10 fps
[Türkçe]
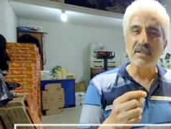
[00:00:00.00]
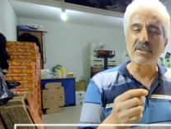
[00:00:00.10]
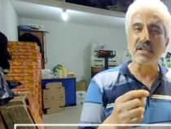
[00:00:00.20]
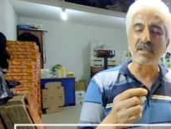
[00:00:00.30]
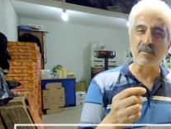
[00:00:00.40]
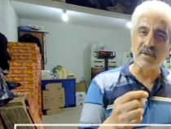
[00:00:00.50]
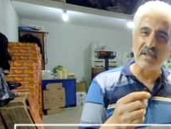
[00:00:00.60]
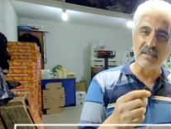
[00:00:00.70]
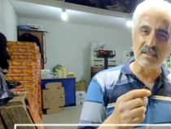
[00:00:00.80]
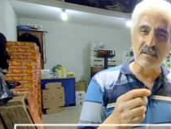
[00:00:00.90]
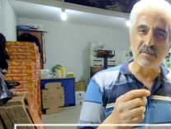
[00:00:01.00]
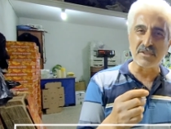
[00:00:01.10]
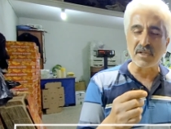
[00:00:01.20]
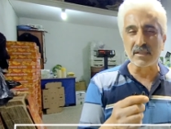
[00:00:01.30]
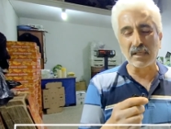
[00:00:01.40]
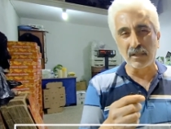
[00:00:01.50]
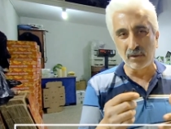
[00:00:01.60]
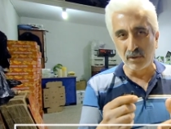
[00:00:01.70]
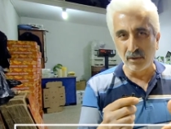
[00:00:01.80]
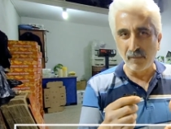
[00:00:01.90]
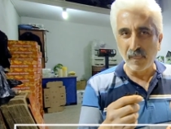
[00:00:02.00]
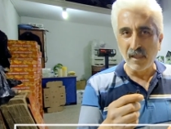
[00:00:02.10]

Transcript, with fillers: şekerpare dediğimiz, çataloğlu,